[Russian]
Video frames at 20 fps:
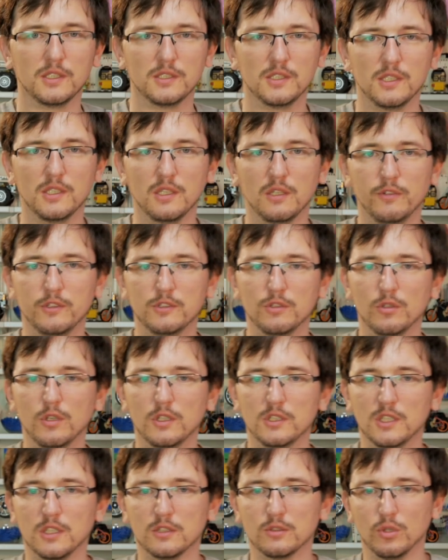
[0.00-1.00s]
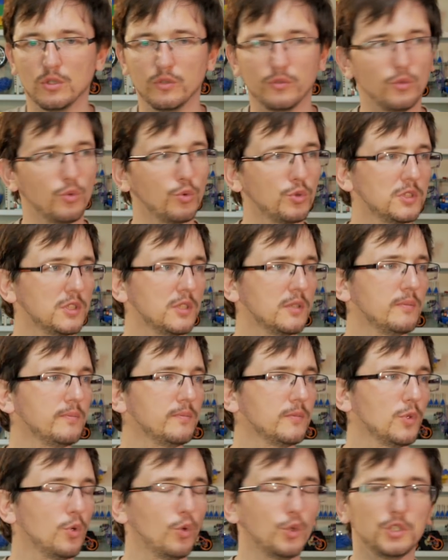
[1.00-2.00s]
отдельное видео для тех, кто не в курсе.
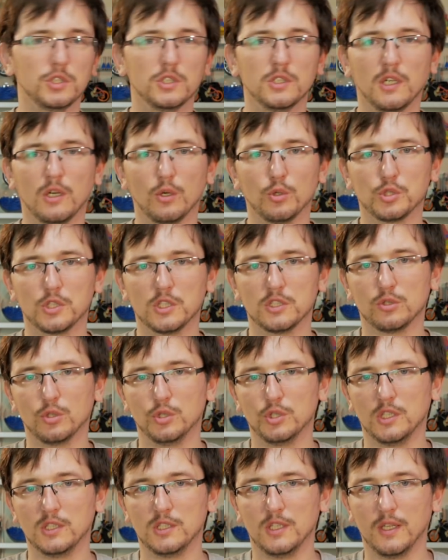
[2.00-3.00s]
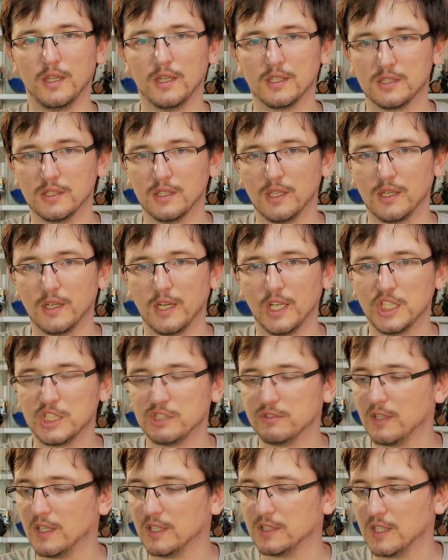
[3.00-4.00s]
Очень хорошая с точки зрения
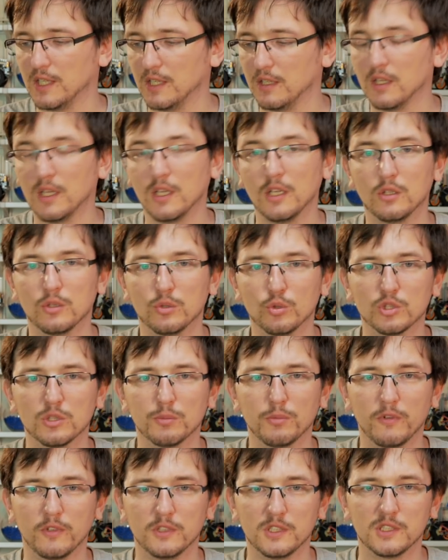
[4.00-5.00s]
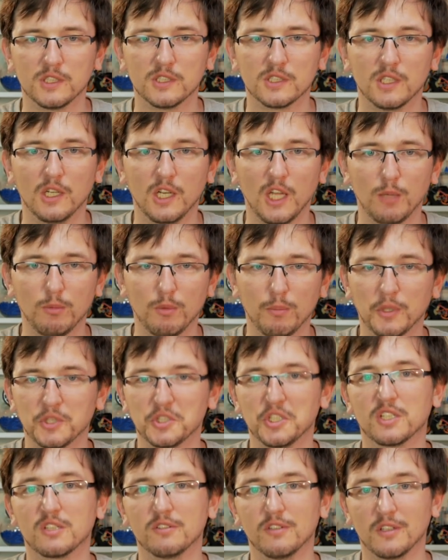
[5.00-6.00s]
цена-качество, хотя нужно повозиться с клеями,
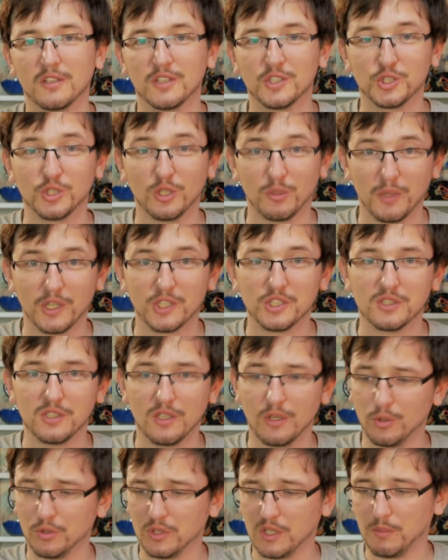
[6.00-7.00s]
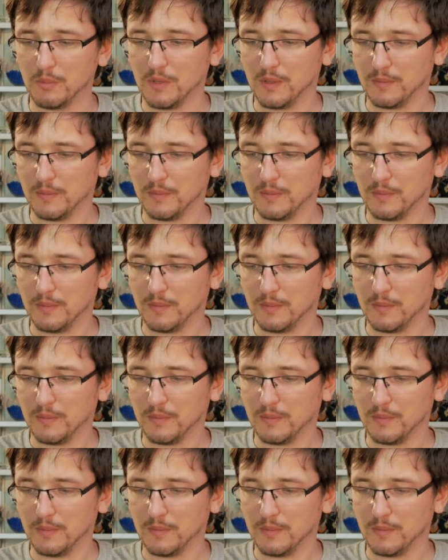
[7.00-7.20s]
пожертвовать четырьмя шестеренками.